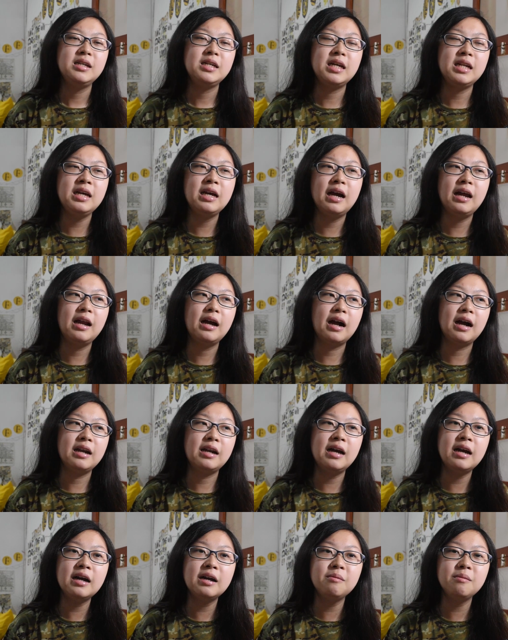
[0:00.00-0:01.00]
Jadi
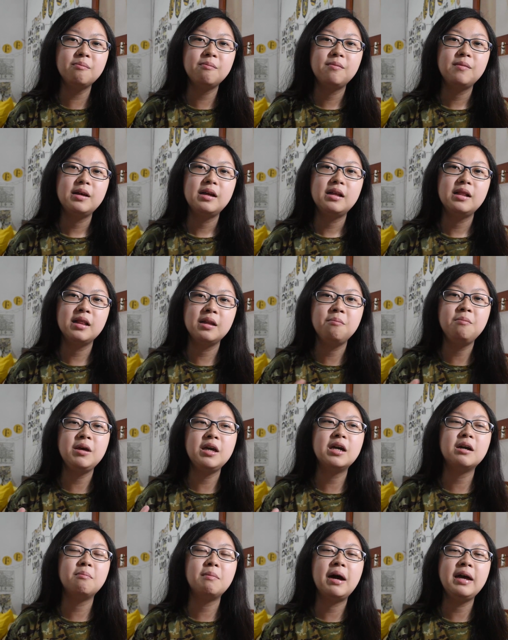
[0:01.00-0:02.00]
kadang-kadang
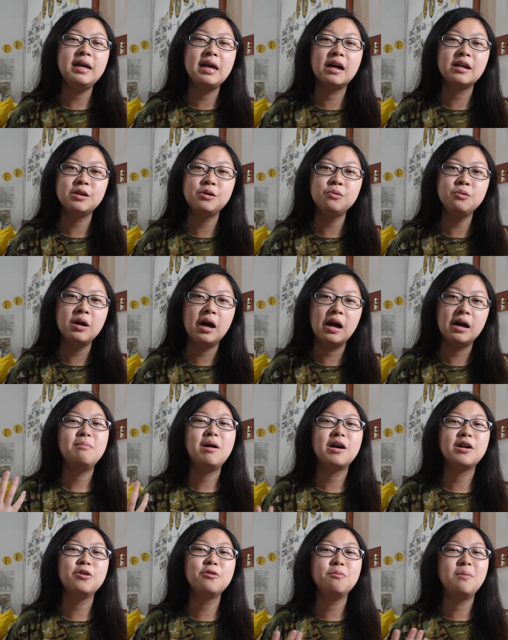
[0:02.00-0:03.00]
lebih kebayang juga
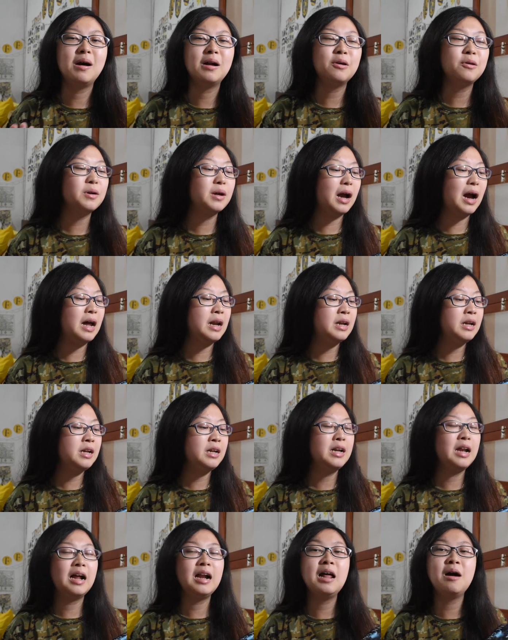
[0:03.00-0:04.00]
makhluk-makhluk yang ada
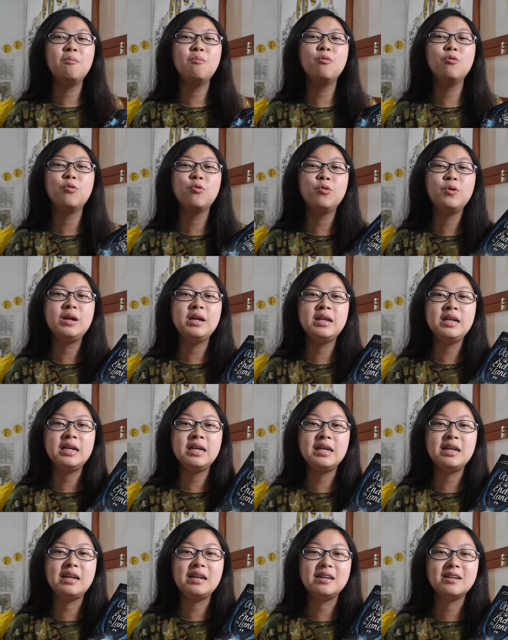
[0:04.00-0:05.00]
di dalam buku
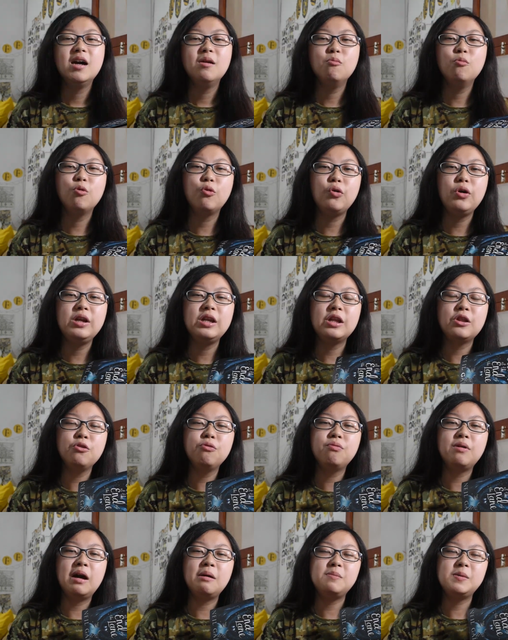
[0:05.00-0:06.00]
ini. Buku ini tuh
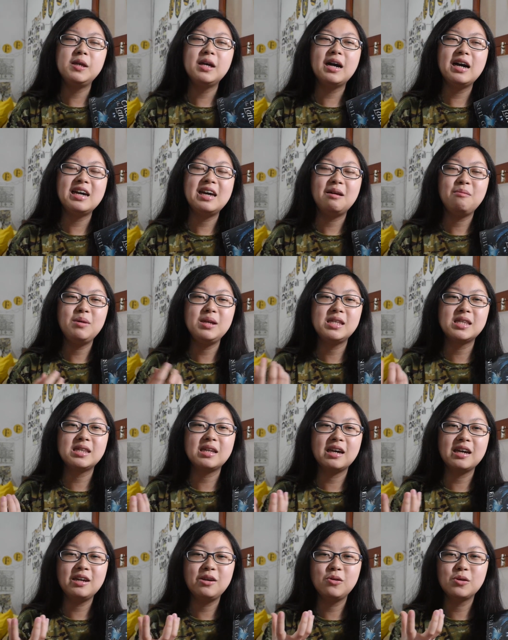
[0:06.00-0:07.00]
vibesnya kayak
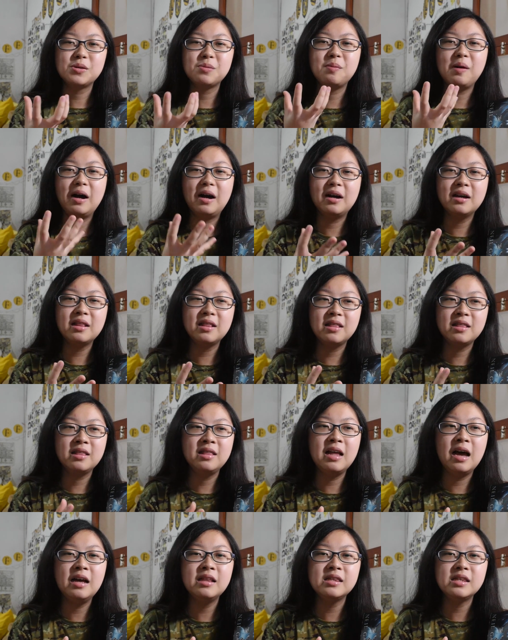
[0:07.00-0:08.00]
misterius banget
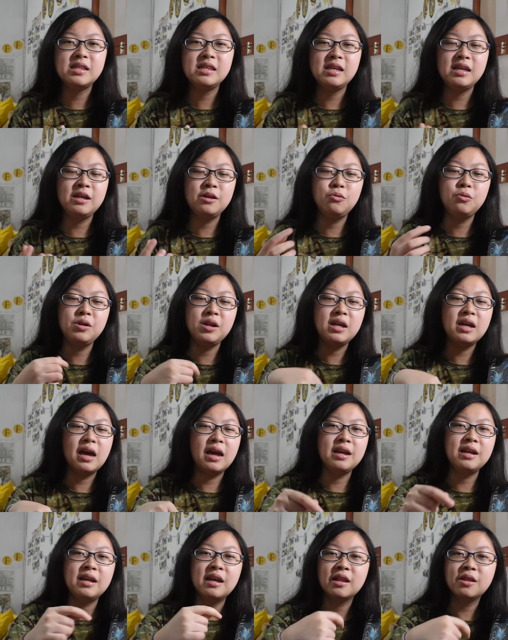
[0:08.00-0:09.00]
dan si
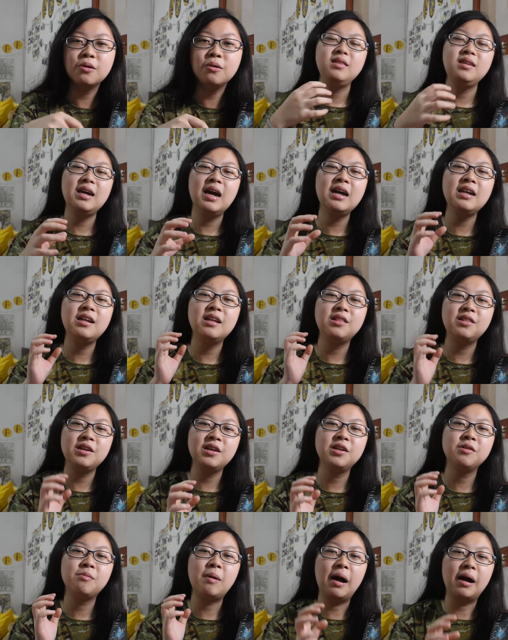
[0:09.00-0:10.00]
dunianya tuh dia
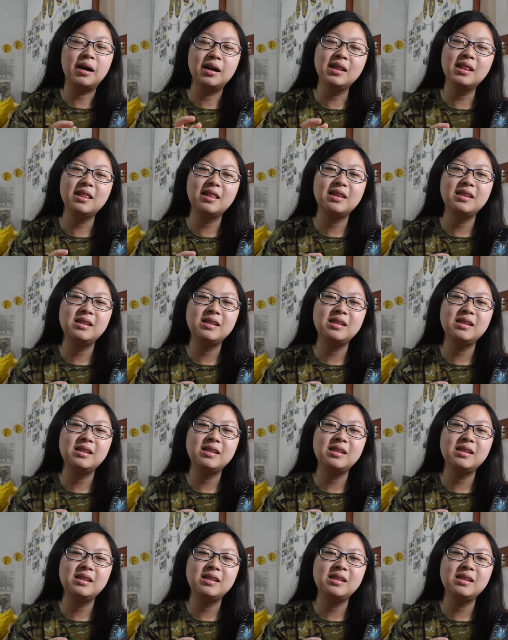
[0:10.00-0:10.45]
detail banget.